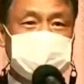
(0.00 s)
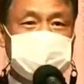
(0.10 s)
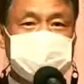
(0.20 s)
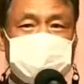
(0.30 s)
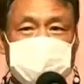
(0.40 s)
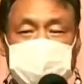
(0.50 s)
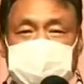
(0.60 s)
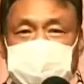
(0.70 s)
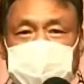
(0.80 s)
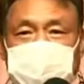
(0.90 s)
몇달 전에
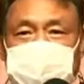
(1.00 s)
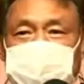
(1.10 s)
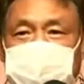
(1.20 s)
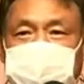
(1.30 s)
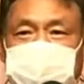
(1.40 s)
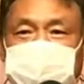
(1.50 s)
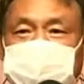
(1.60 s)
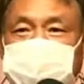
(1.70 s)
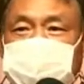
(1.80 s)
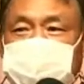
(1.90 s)
나왔죠.
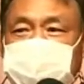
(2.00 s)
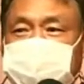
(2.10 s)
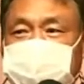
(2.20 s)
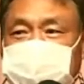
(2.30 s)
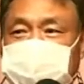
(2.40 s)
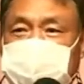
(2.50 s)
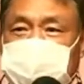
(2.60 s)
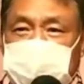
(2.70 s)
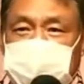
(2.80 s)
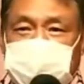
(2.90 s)
선진 예,
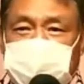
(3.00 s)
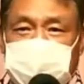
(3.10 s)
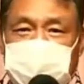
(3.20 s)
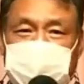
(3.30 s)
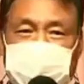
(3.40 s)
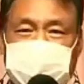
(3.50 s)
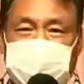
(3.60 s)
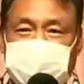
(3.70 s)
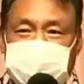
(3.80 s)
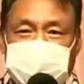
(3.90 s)
대례 이제
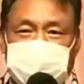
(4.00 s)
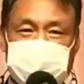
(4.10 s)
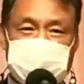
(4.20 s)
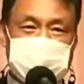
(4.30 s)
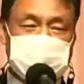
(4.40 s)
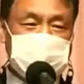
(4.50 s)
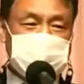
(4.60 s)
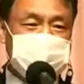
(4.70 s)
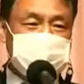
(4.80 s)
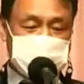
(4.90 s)
공식적으로 들어섰다 뭐
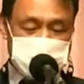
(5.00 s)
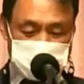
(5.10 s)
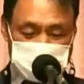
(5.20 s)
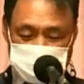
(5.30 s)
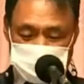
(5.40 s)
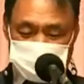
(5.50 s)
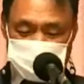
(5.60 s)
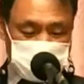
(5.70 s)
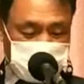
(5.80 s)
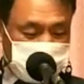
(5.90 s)
이렇게 얘기를 했습니다.
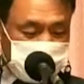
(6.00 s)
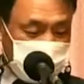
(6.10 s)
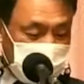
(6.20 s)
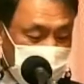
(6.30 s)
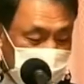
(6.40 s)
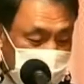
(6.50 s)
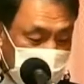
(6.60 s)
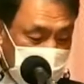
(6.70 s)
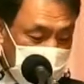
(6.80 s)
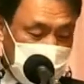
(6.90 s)

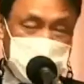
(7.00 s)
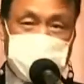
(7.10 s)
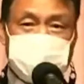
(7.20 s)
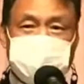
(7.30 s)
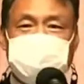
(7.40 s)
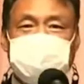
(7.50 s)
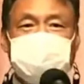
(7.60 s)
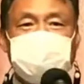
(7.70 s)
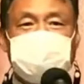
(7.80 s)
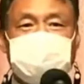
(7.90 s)
한
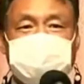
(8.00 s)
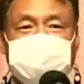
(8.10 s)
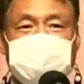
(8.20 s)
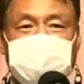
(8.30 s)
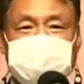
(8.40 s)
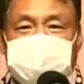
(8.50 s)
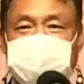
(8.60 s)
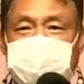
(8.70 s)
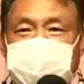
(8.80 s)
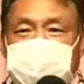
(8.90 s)
번도 생각조차도
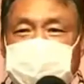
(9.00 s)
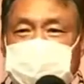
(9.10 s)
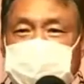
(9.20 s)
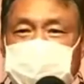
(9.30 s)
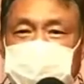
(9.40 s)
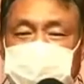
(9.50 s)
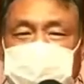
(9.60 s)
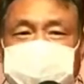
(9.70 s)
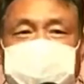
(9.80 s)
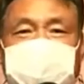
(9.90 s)
못한 일들이
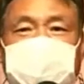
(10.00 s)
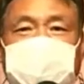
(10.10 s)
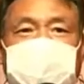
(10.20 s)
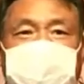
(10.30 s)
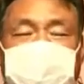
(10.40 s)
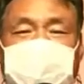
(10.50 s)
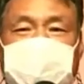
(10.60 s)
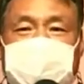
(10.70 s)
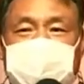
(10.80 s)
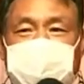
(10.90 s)
어,
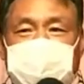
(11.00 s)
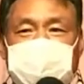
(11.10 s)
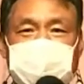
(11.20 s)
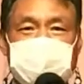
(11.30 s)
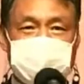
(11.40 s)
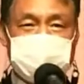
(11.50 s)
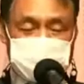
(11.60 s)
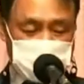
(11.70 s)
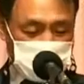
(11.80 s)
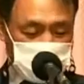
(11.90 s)

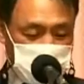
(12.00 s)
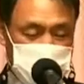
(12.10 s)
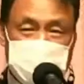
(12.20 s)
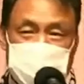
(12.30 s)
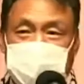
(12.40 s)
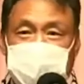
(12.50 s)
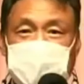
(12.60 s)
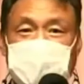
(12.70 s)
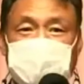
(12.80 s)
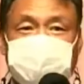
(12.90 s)
우리나라에
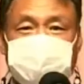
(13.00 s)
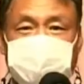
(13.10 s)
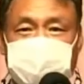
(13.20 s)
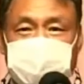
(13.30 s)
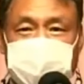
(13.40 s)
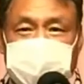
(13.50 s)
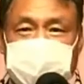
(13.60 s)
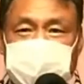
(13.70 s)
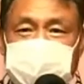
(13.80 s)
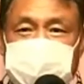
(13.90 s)
축복으로 임하게 된
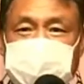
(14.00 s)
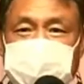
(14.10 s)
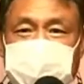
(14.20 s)
것이지요.